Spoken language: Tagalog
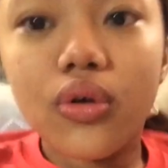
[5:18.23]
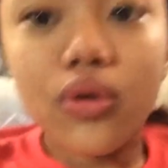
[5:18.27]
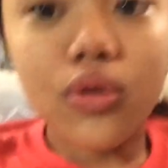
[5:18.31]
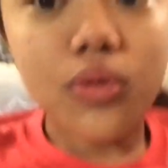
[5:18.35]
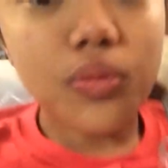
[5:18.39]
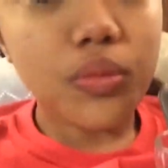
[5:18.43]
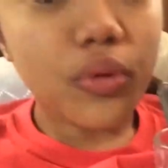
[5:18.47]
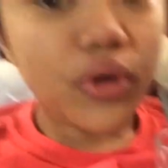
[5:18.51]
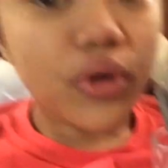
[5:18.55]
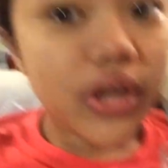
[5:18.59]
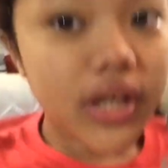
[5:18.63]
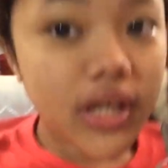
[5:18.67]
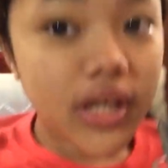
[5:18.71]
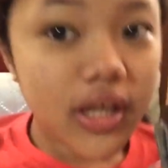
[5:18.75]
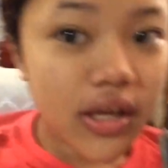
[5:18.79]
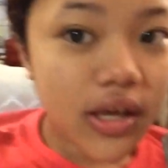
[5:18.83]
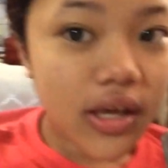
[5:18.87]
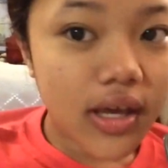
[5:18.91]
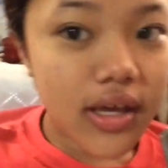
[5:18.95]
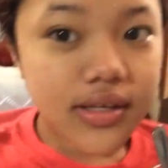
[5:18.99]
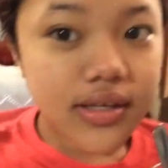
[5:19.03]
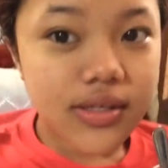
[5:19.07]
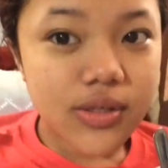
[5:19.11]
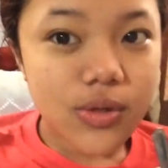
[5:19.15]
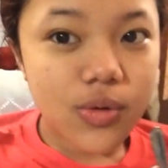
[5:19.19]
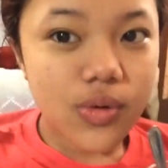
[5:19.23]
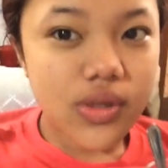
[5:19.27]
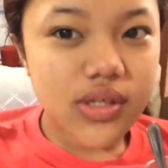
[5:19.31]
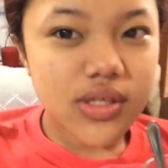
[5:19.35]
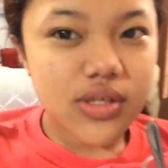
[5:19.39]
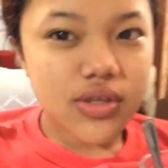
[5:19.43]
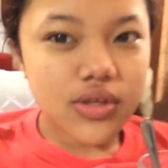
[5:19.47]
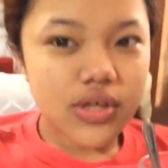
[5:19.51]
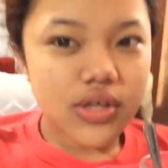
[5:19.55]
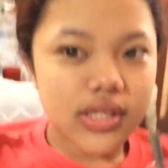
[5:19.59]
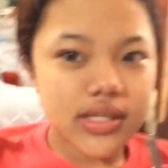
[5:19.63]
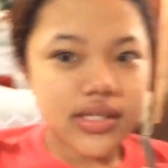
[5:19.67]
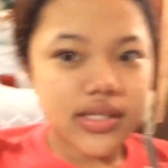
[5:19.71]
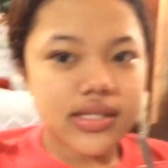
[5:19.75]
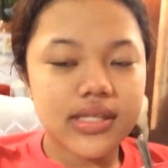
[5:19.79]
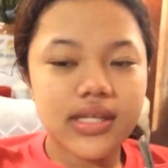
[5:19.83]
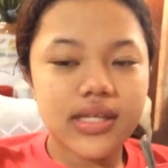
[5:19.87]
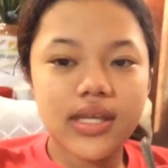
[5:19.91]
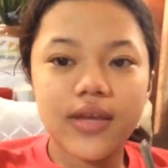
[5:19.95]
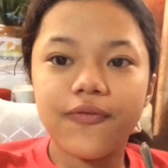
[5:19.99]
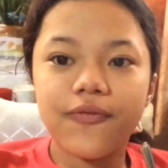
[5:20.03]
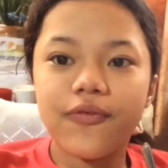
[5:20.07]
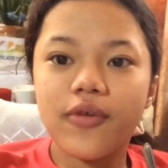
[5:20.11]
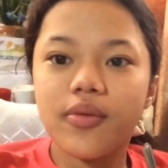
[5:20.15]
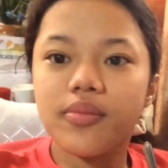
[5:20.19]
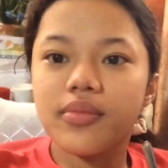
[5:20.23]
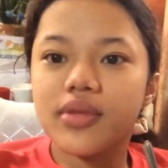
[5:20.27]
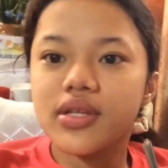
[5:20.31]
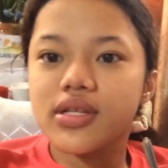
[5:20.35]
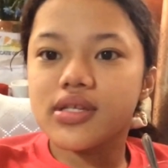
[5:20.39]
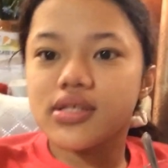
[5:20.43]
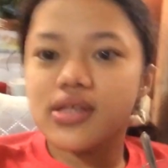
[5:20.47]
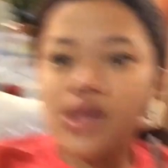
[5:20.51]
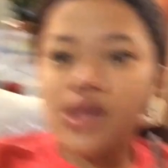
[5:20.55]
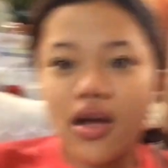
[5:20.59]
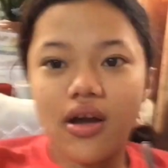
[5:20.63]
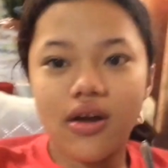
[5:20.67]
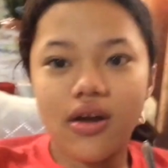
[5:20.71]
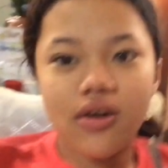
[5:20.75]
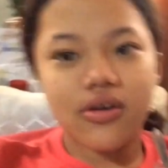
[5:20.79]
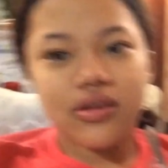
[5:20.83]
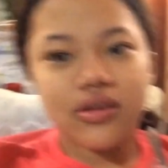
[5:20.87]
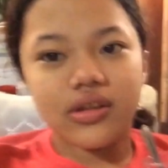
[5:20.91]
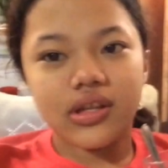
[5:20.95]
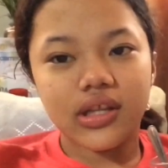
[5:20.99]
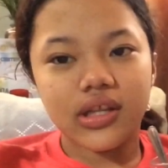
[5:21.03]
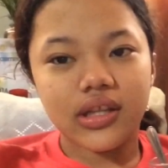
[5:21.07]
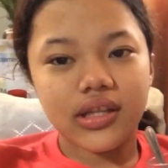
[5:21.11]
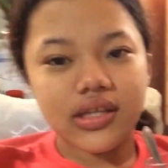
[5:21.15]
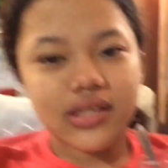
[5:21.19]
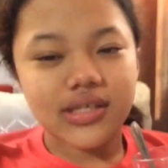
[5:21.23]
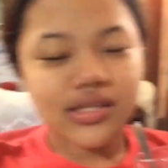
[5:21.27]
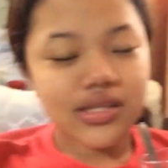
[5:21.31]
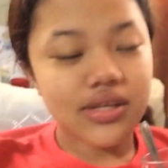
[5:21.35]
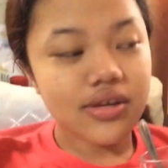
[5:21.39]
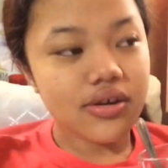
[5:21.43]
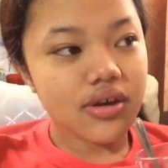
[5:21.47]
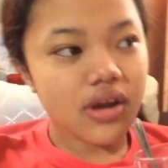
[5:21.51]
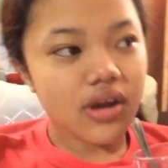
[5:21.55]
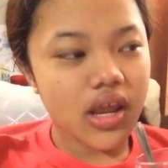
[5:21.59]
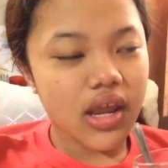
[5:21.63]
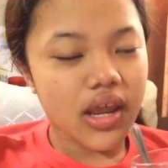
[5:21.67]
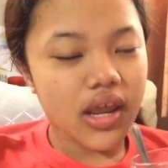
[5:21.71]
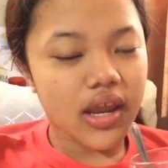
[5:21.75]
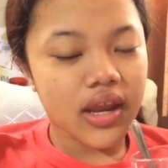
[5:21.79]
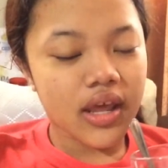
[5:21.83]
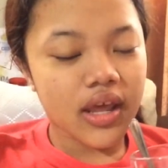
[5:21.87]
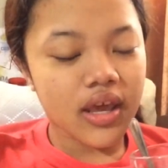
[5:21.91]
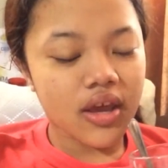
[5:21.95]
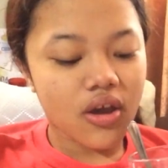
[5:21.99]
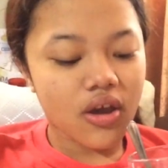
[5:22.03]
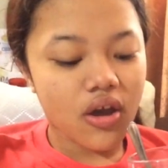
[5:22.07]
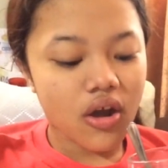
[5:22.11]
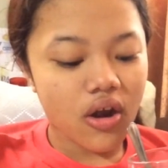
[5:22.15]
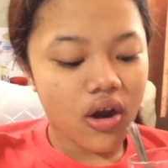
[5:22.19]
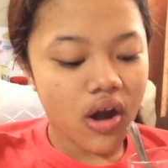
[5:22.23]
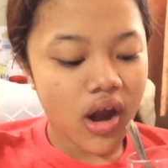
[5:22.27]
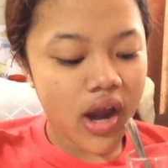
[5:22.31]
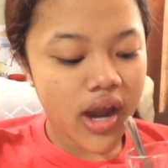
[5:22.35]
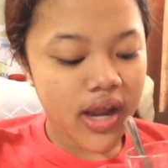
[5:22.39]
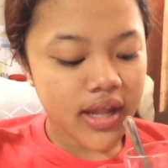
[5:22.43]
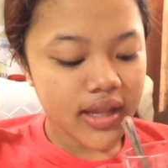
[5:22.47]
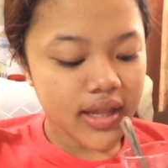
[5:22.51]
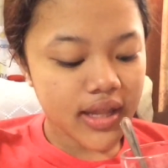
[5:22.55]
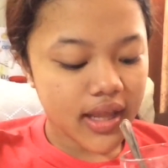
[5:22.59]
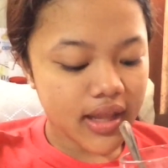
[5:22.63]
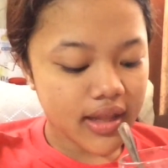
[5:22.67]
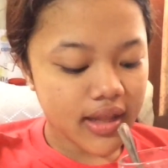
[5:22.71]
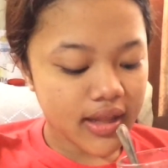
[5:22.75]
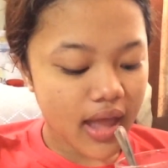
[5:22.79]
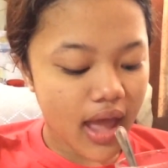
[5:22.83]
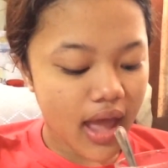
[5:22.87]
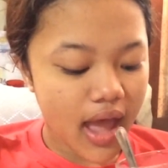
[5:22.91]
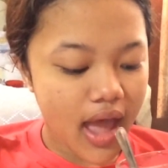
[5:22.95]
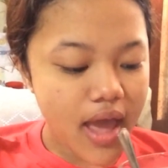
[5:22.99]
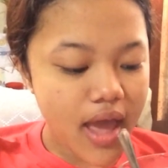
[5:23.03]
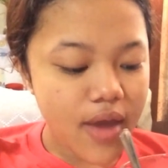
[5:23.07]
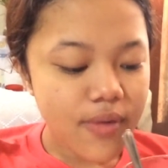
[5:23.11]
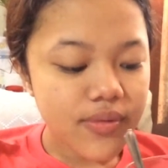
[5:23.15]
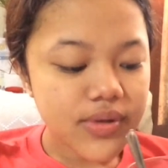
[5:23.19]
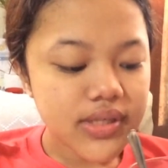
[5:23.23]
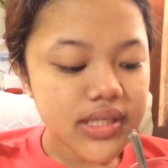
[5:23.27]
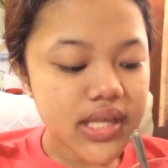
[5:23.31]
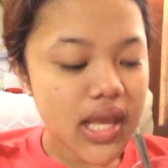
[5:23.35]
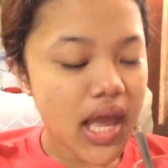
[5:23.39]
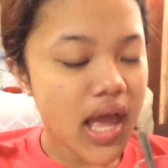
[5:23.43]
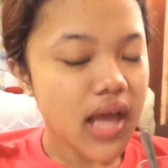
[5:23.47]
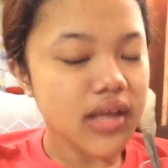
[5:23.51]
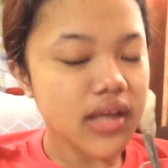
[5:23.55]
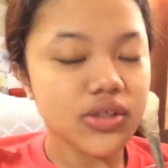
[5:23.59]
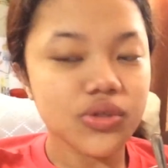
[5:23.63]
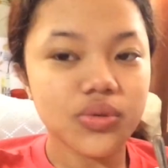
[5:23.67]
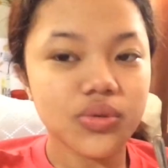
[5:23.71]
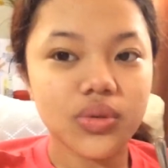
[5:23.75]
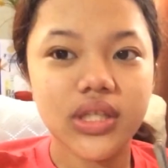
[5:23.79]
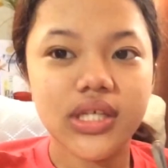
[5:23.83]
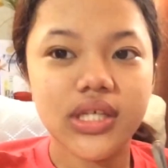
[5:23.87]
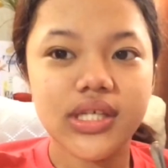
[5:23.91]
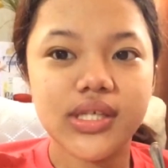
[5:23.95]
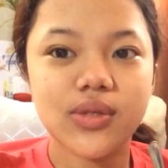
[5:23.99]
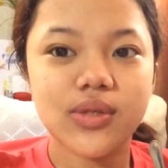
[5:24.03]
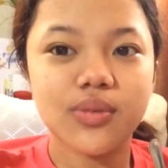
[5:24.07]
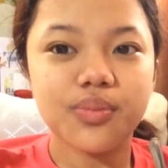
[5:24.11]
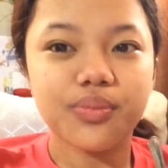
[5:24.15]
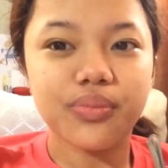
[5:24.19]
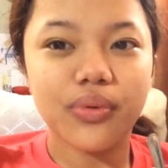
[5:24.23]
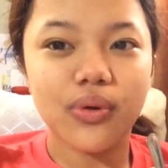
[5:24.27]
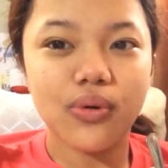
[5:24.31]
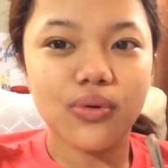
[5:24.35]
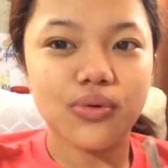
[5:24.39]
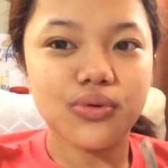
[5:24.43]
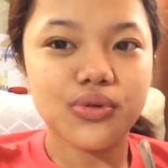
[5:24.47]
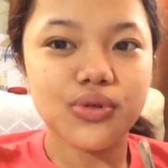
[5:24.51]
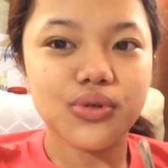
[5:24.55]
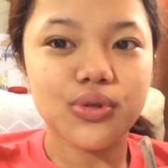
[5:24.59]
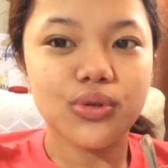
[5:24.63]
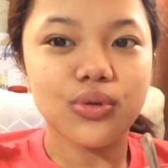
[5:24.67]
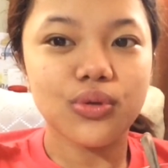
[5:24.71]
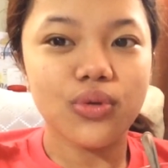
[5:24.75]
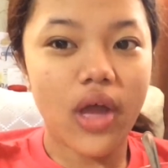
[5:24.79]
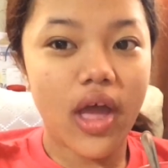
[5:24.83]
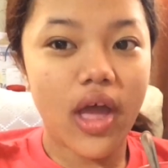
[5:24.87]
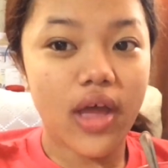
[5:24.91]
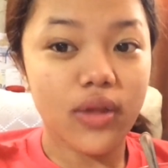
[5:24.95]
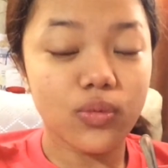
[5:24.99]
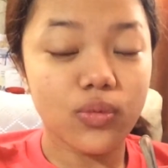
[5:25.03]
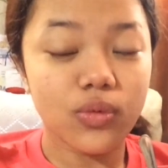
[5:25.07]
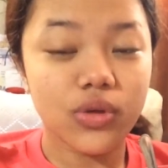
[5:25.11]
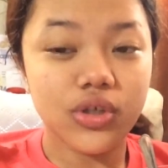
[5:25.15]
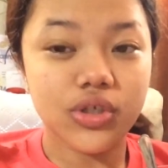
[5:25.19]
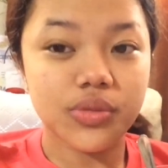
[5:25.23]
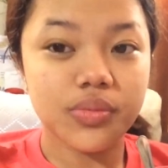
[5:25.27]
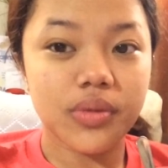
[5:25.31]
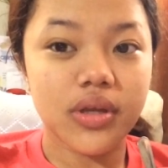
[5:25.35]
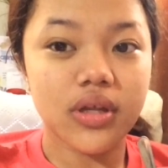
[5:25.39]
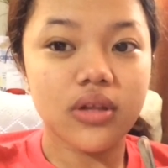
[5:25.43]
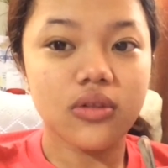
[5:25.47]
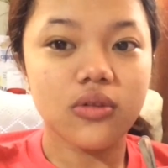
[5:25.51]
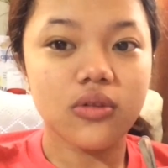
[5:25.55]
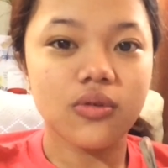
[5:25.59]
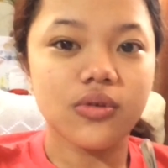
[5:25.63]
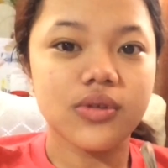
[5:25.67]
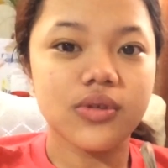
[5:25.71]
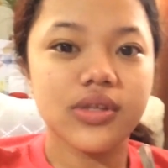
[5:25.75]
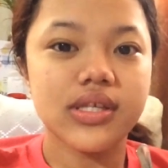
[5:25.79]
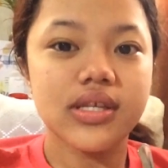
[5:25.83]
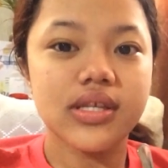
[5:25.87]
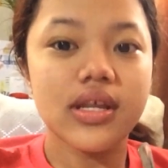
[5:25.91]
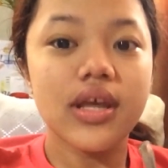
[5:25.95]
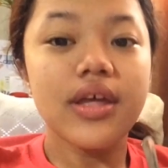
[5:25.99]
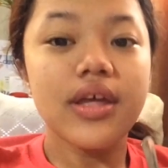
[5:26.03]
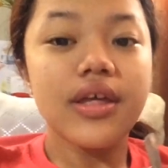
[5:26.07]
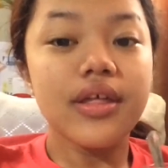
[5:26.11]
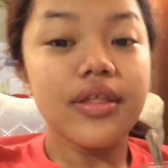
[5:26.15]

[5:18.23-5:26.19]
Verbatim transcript: Good morning guys. So as you can see from the sound, it is raining hard and I was actually supposed to hand wash my clothes